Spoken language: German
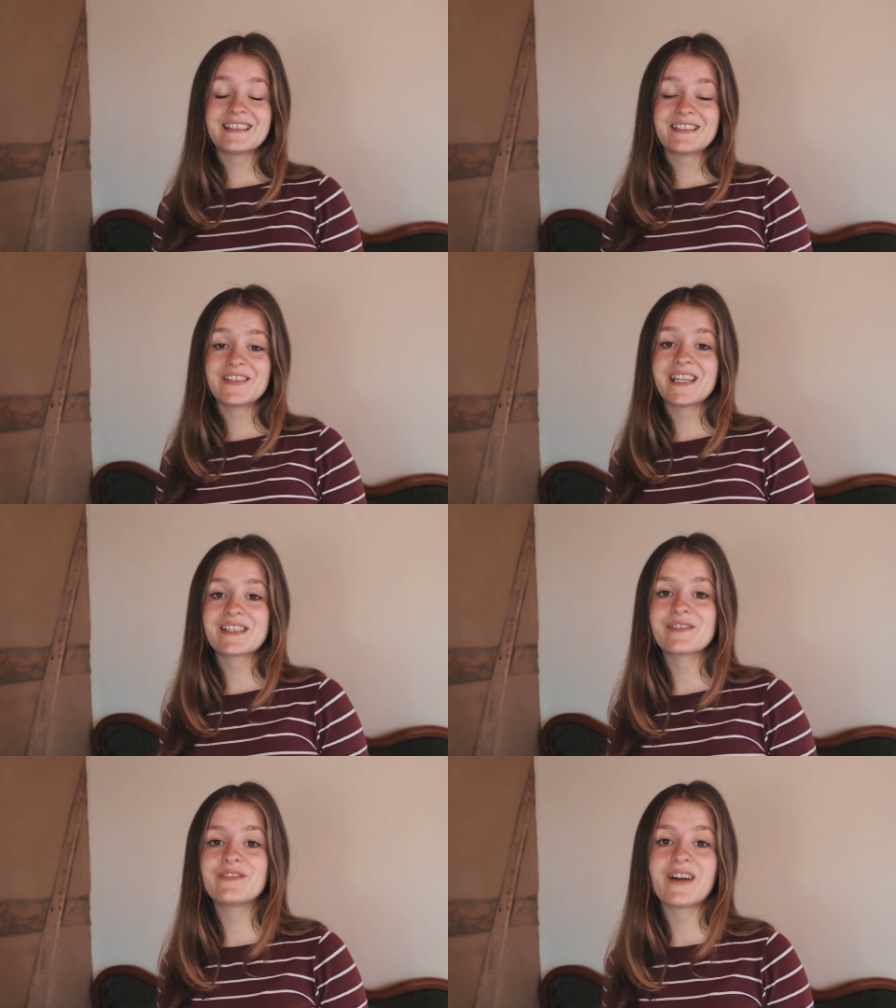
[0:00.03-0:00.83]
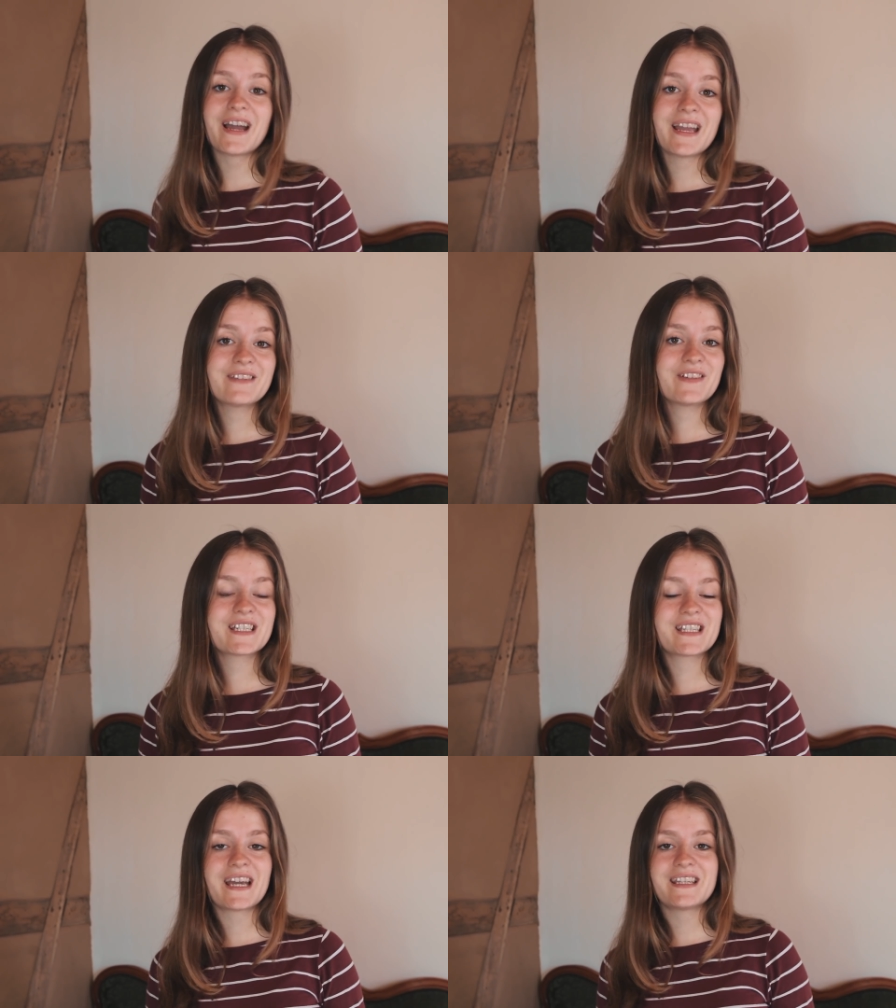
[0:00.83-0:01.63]
Es ist wieder soweit. Wir
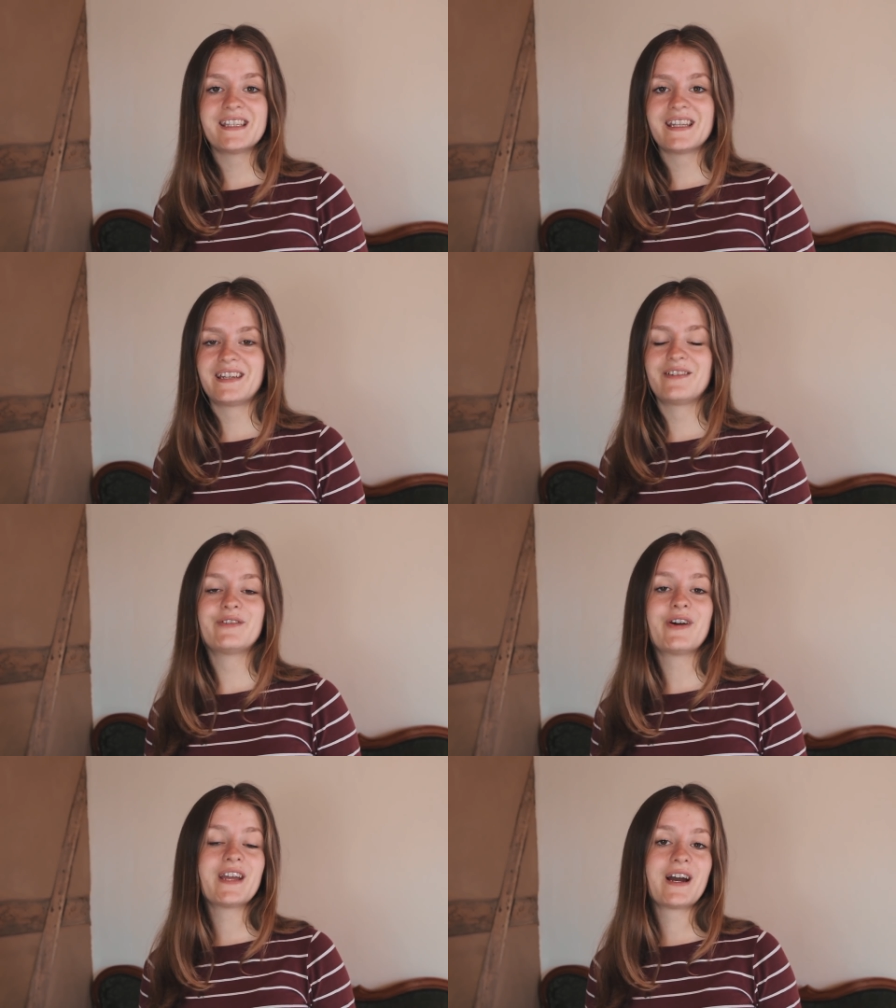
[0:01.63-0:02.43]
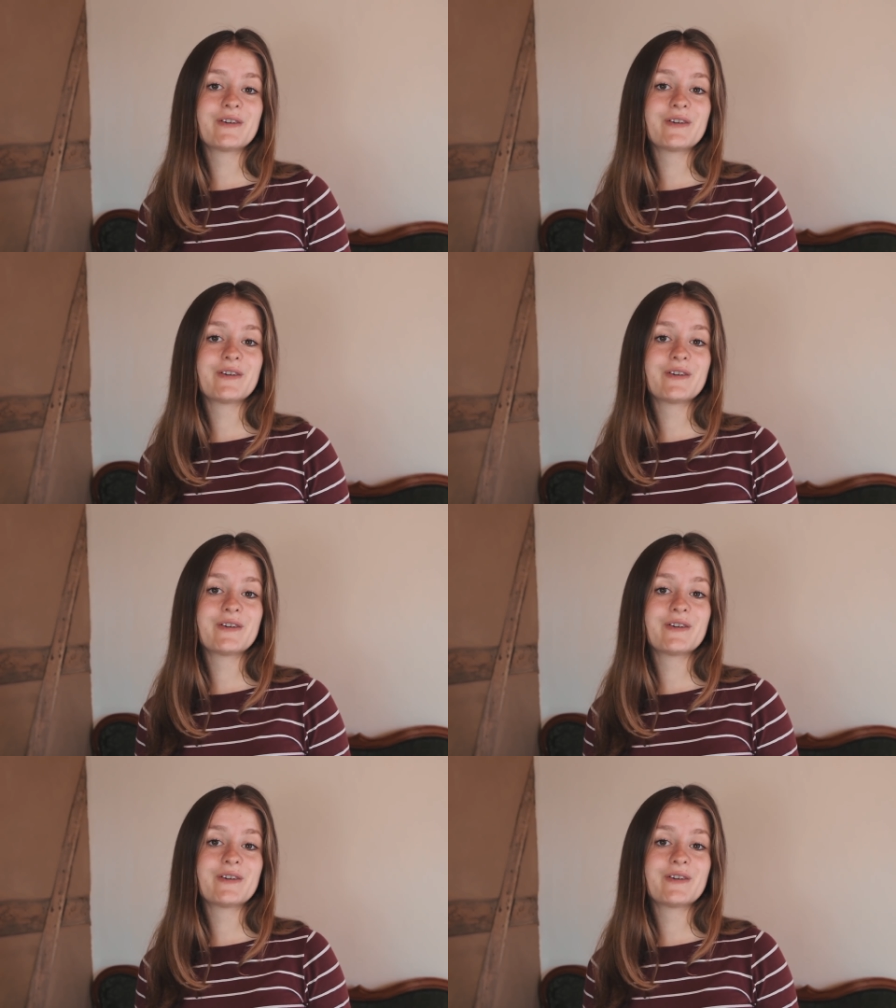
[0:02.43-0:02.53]
starten in eine neue